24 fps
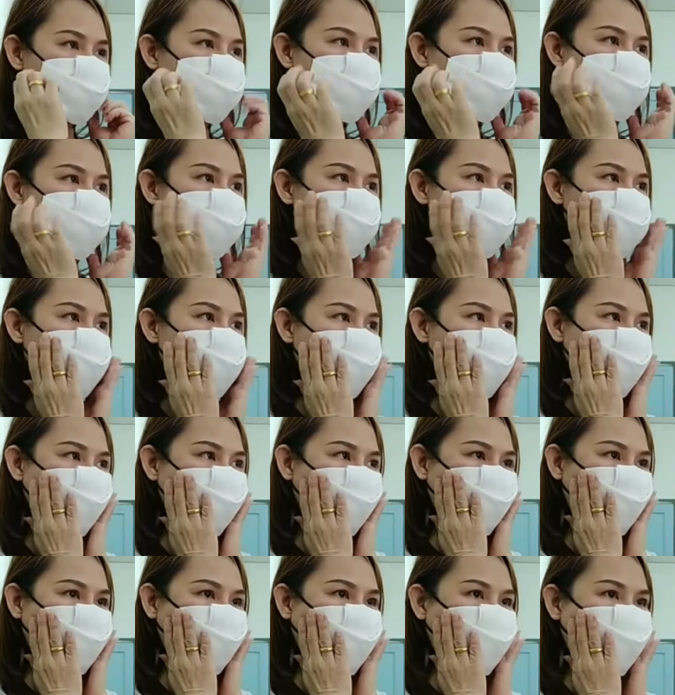ยบร้อยแล้วค่ะ
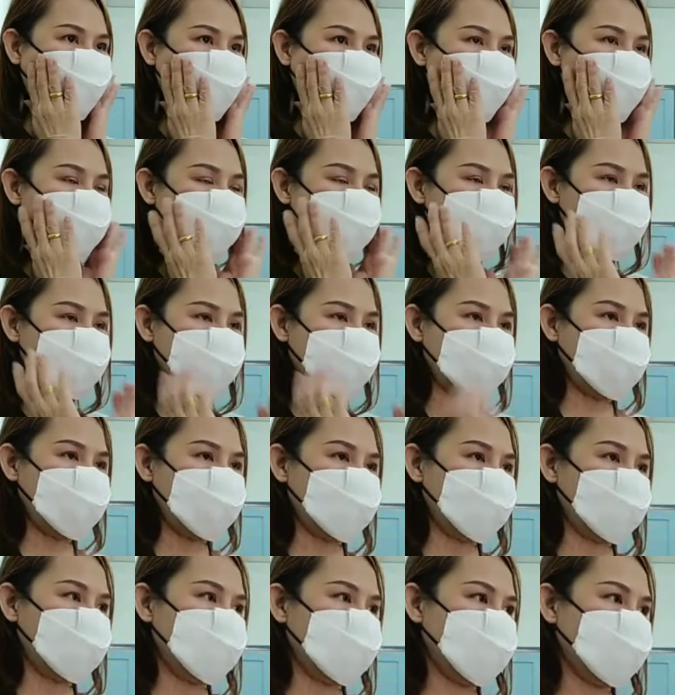ไม่ต้องเสีย
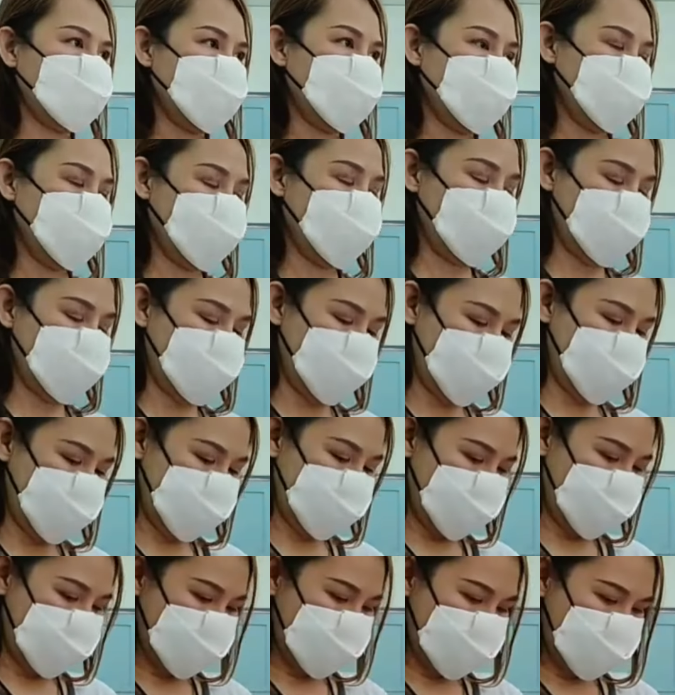เงินสักบาทเล
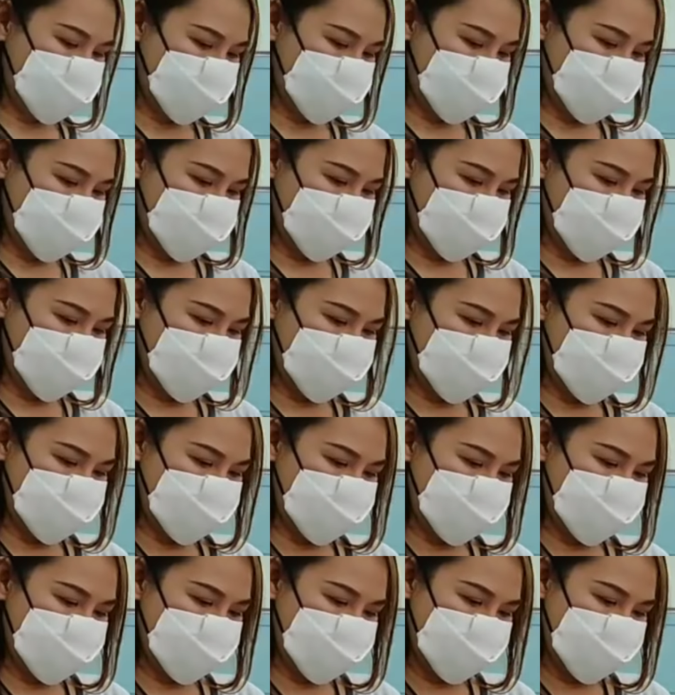ย งบ
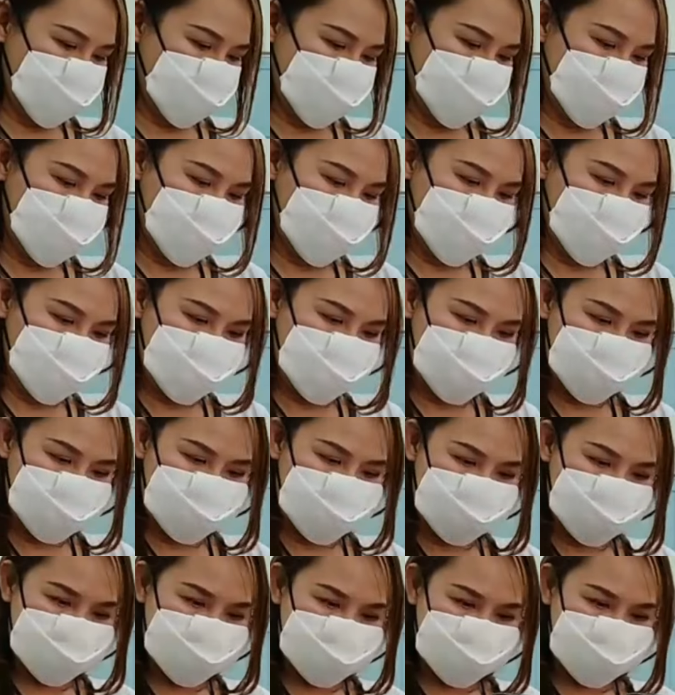ศูนย์บาทนะคะ
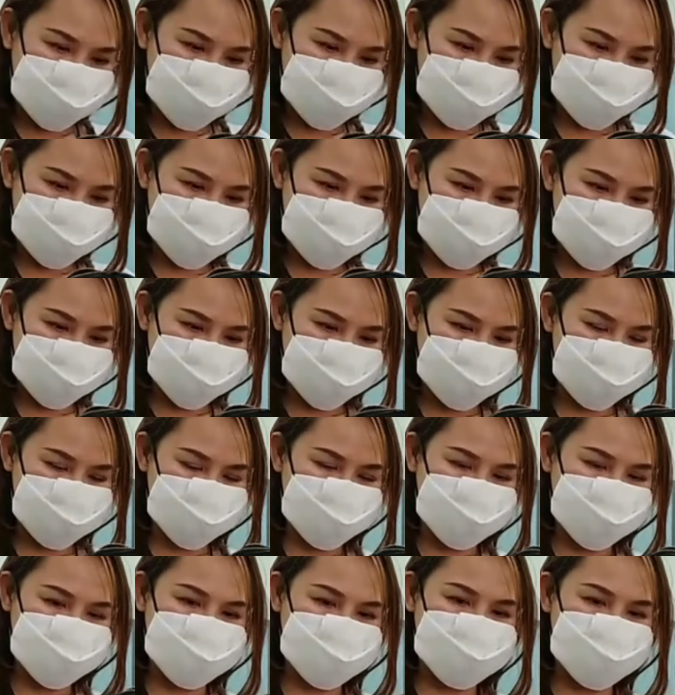ยังไง
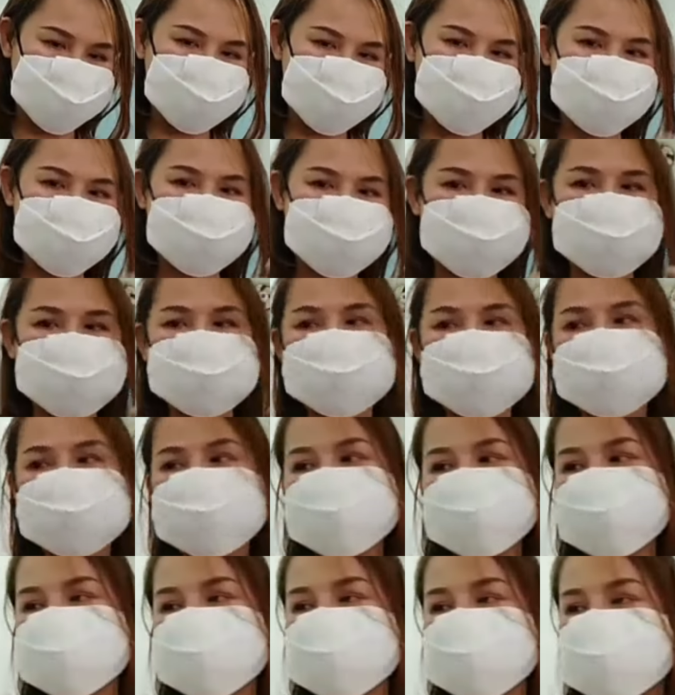ก็ขอบคุณน้อง
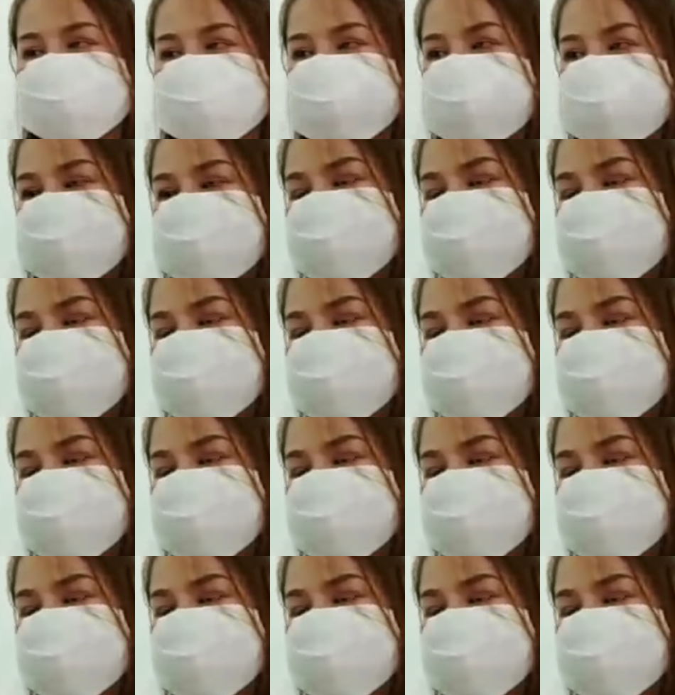ที่